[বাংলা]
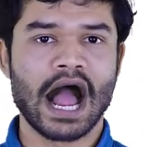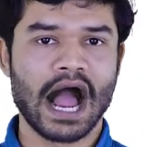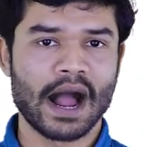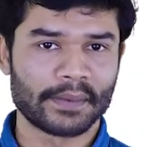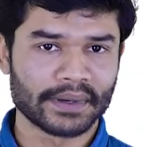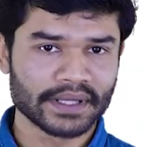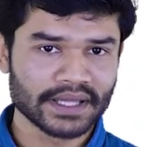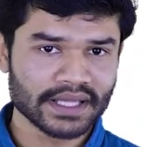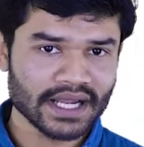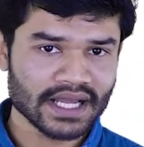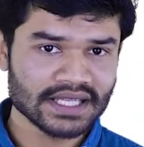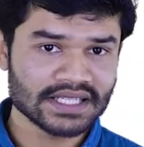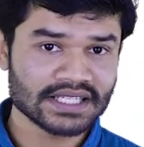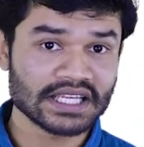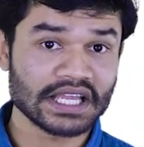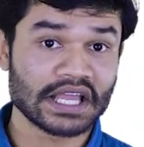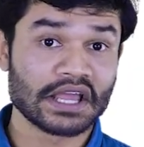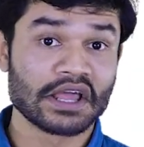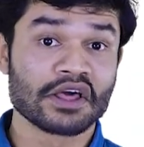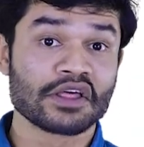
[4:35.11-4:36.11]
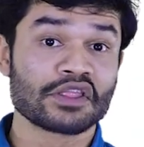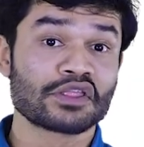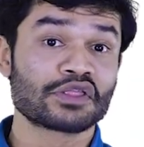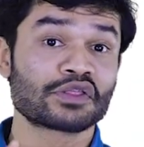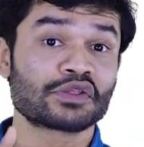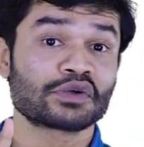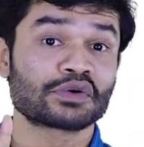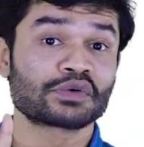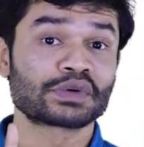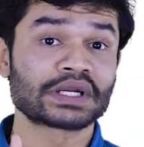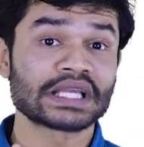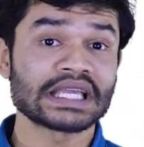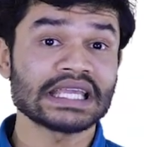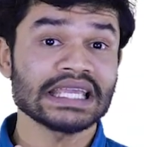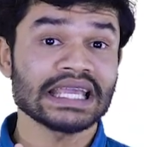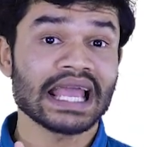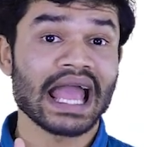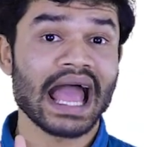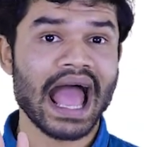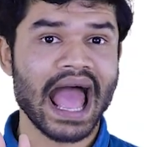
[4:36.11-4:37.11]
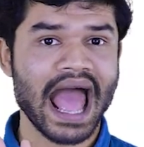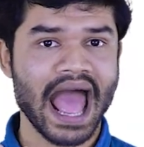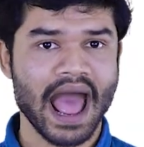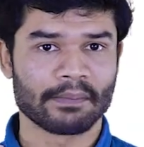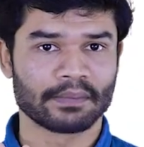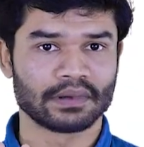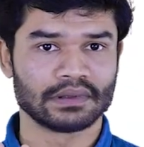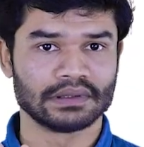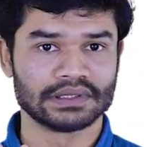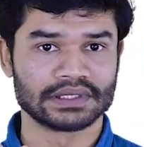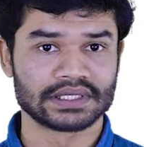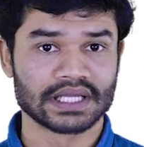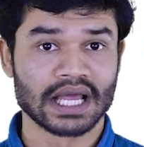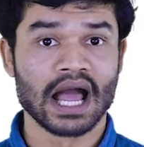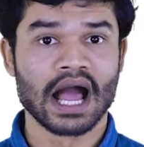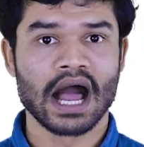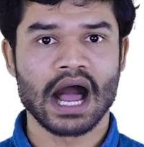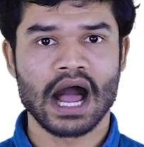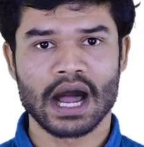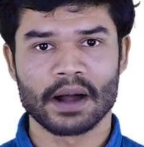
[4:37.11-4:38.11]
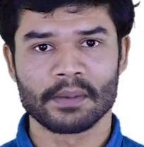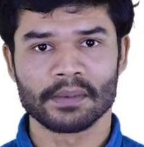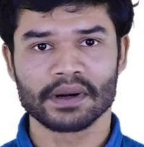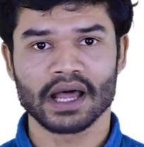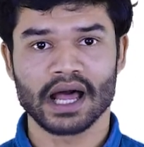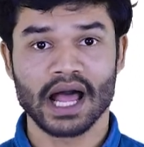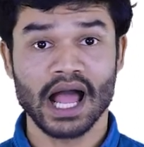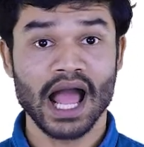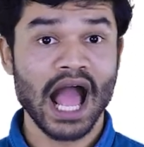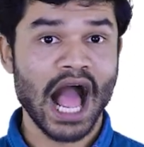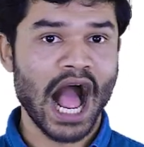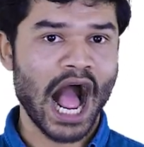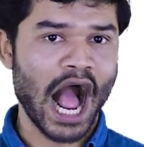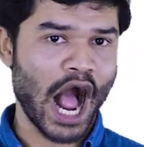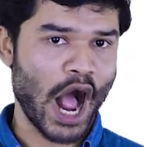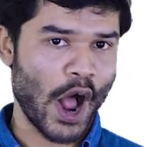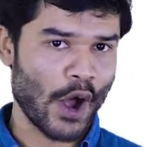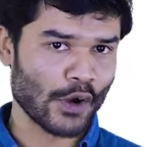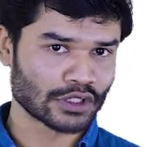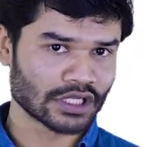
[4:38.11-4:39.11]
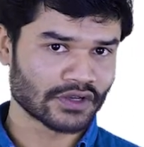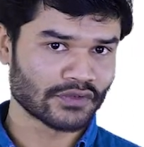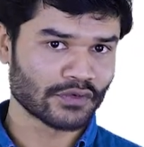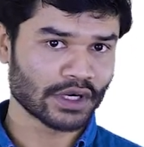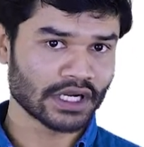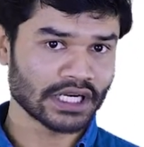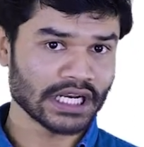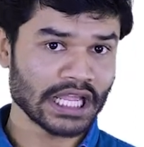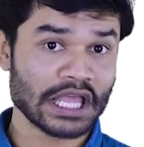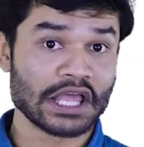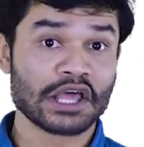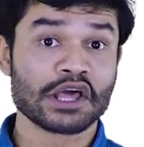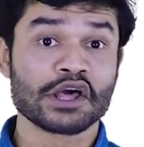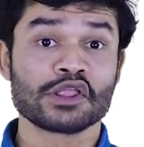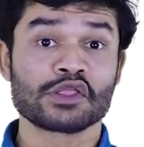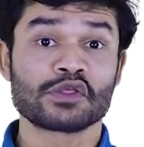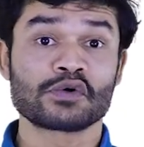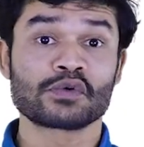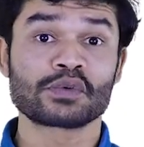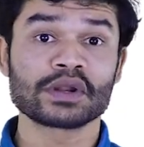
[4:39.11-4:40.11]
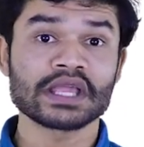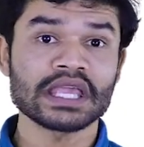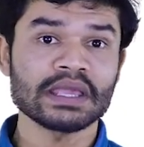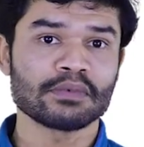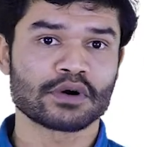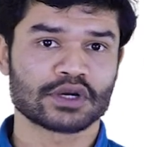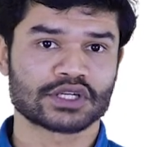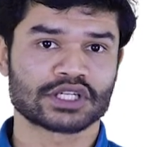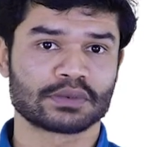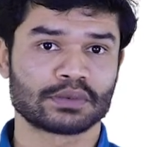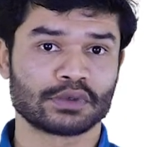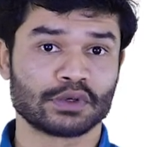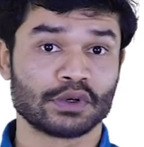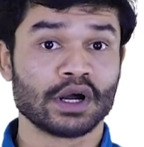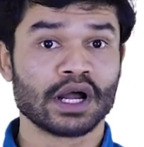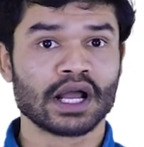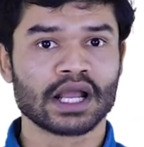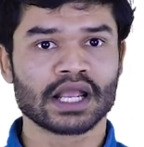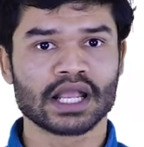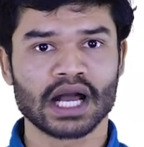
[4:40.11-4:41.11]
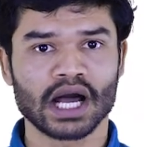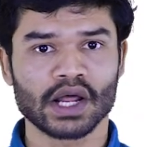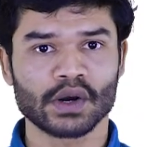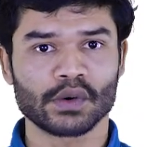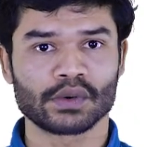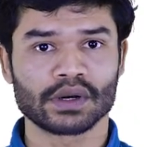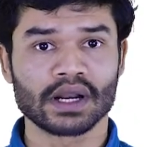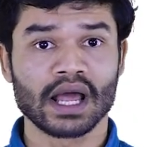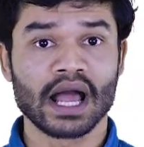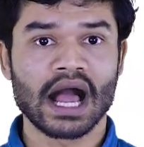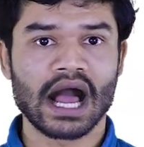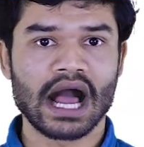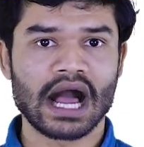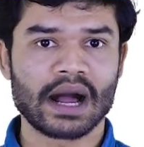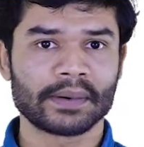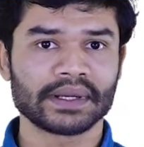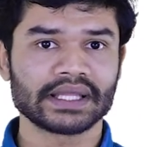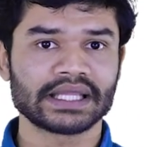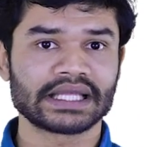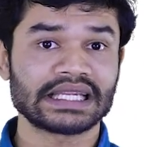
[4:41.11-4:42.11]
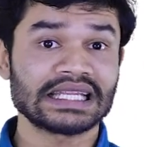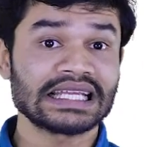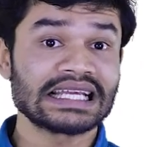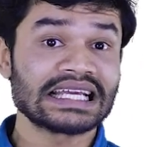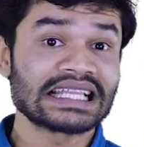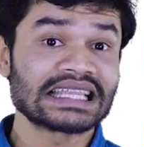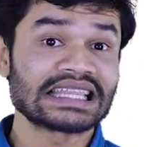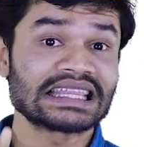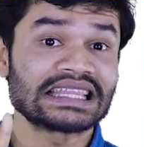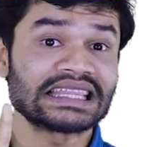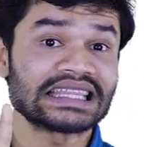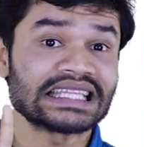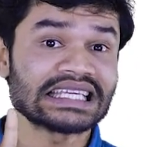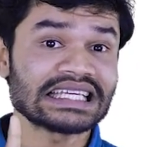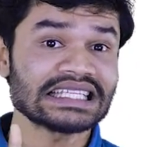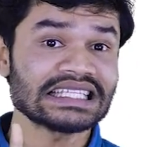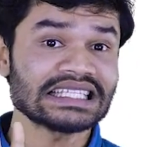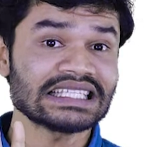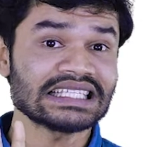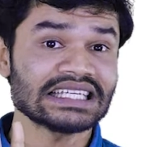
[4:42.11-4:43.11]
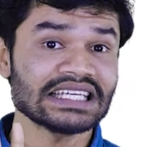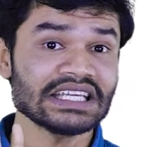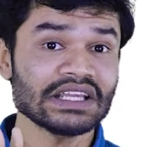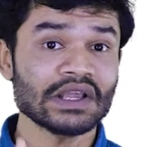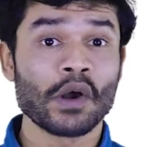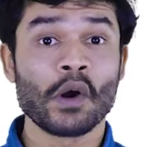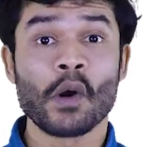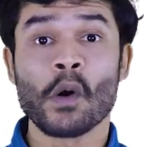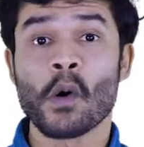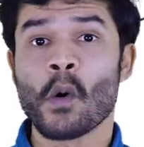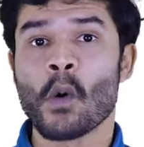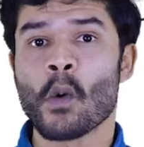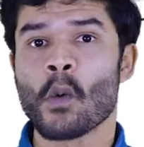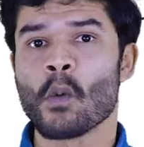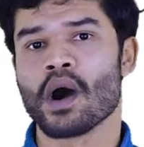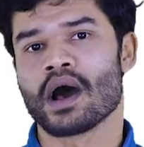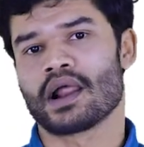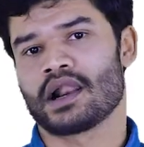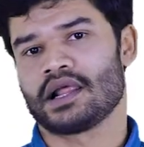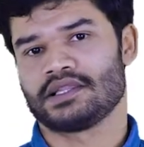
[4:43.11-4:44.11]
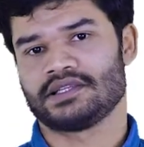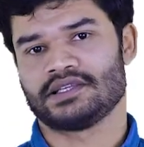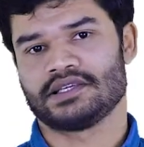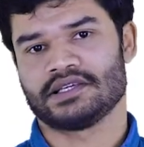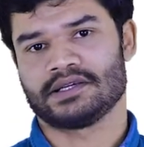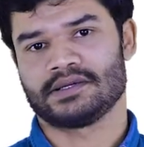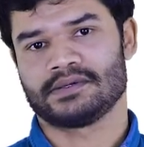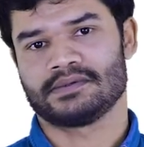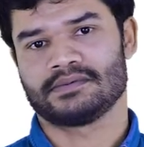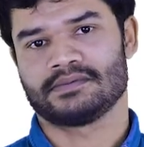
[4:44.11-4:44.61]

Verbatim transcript: আমাদের আছে থ্রি অ্যাপলস আমরা হাউস অফ ওয়ানে থ্রি বসাবো কারণ আমাদের তিনটি ওয়ান আছে